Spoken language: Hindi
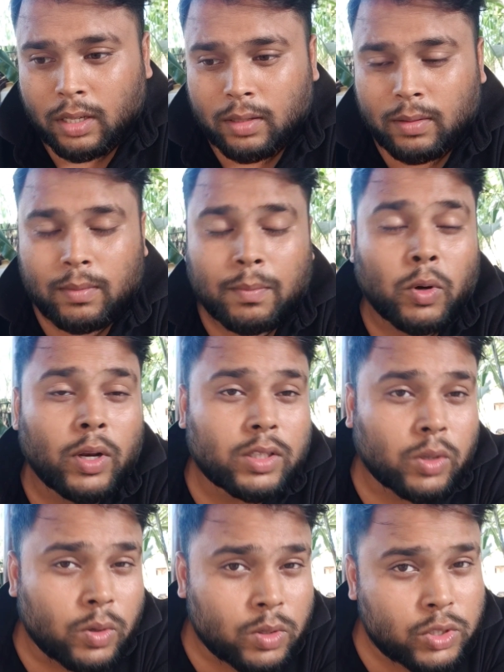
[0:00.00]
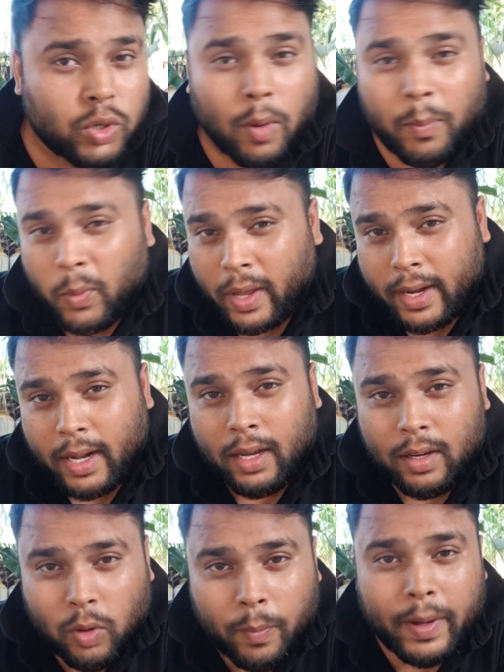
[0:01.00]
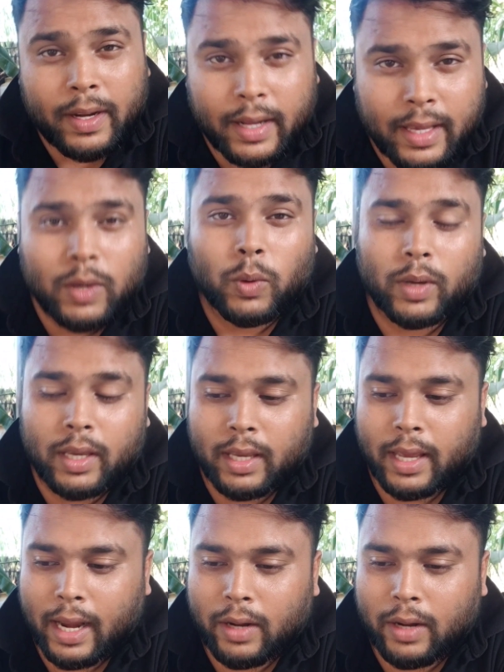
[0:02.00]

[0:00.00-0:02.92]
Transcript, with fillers: बोले तो शॉप वगैरह ओपन नहीं होगी